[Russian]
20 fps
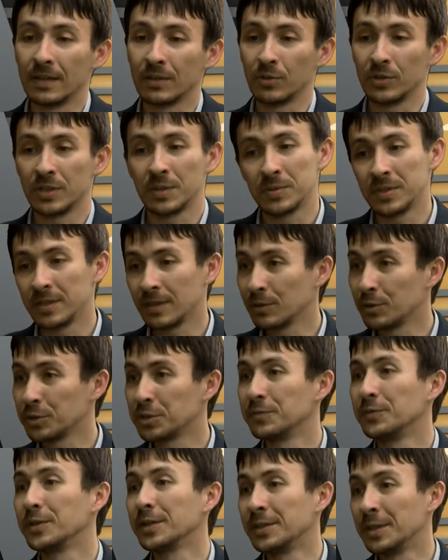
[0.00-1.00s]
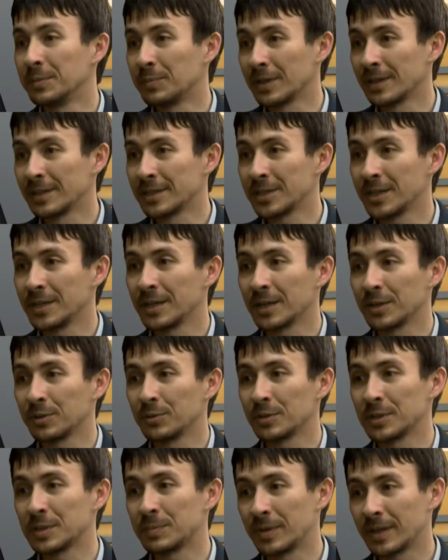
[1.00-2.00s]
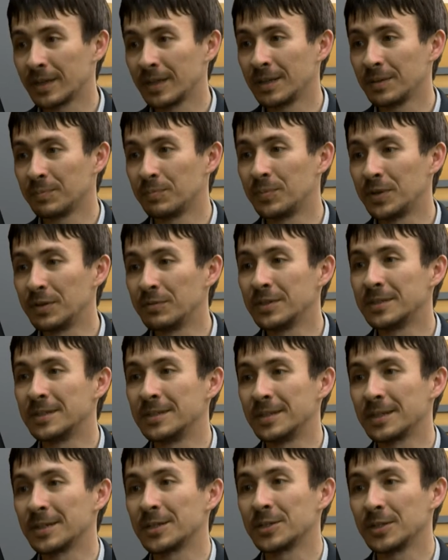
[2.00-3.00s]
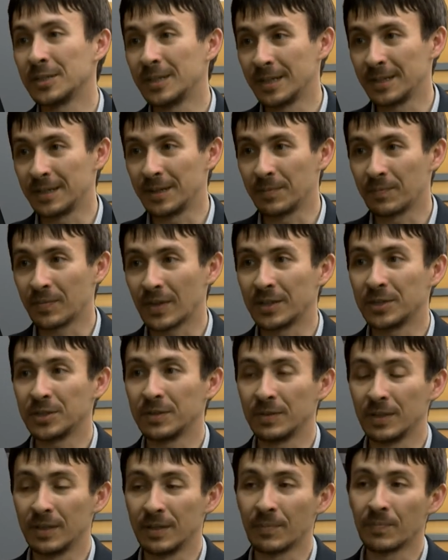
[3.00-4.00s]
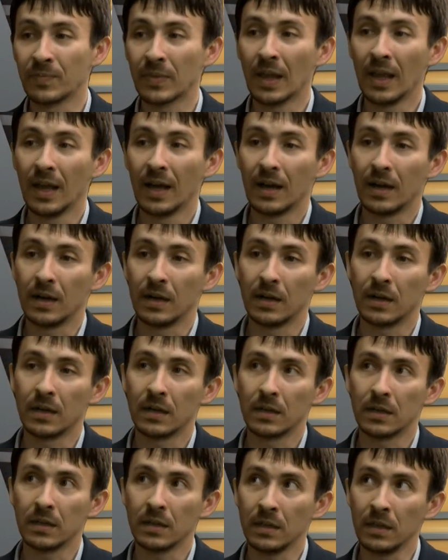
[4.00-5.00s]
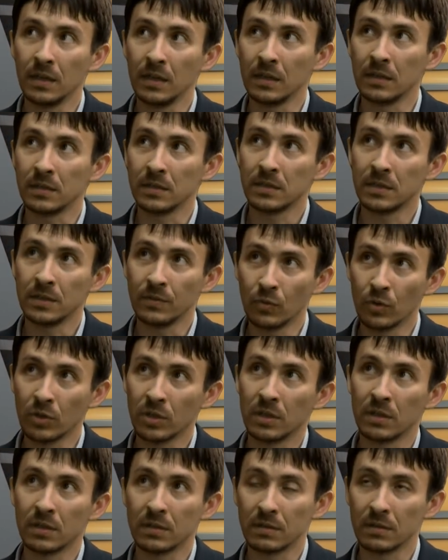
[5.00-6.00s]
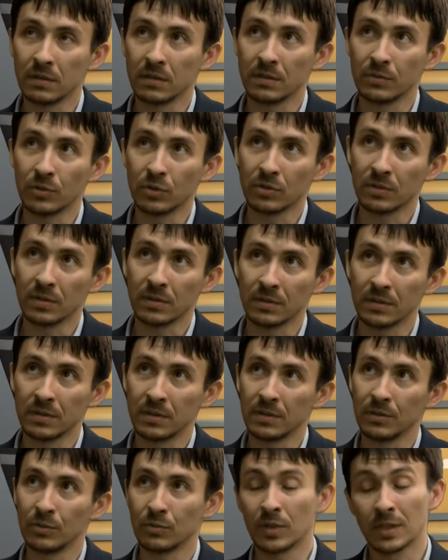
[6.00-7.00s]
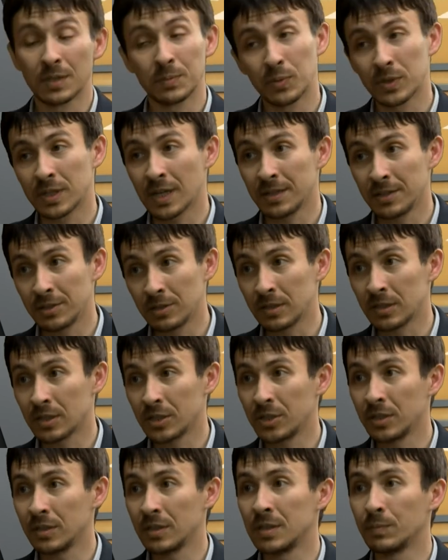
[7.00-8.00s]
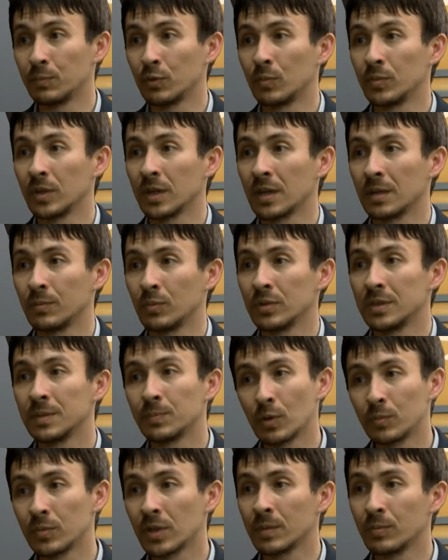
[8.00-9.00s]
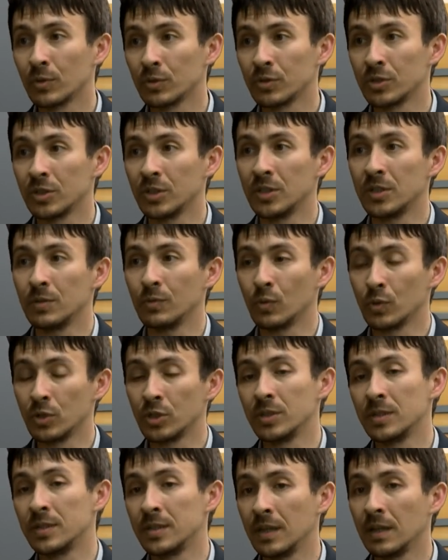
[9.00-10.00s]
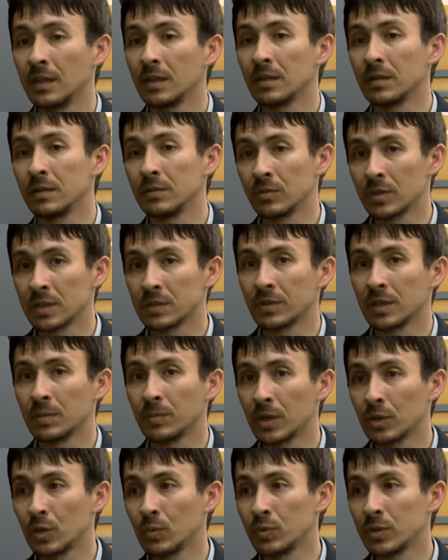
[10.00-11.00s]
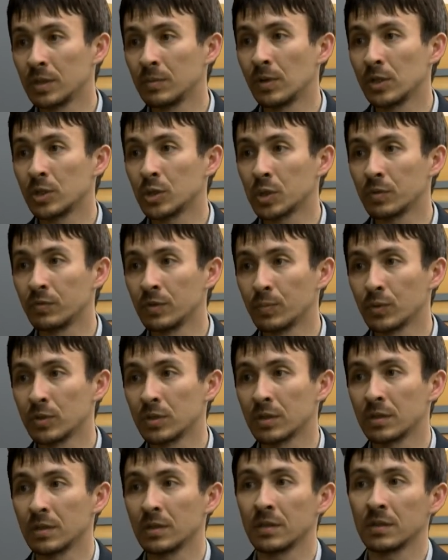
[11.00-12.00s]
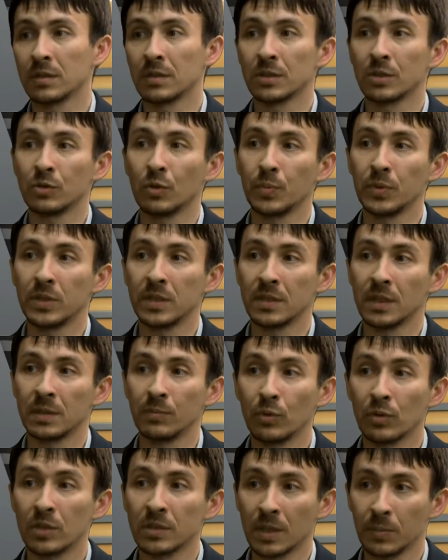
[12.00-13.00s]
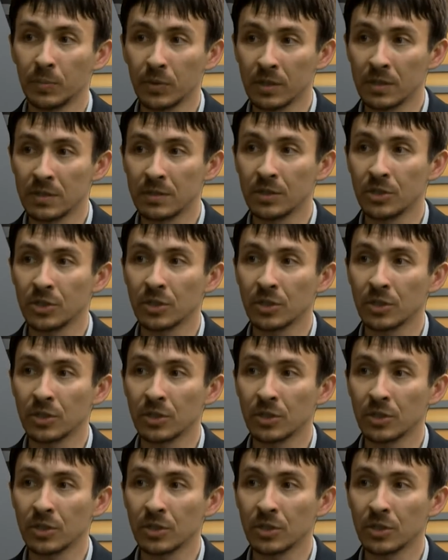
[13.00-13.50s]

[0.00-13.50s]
То есть им сделали очень выгодные предложения, которые смогли превысить их ожидания, очевидно. А, и сегодня э, вот э, у нас проходила защита дипломных работ. Дипломные работы очень, очень сильные. У нас в этом году будет большой выпуск, 150, более 150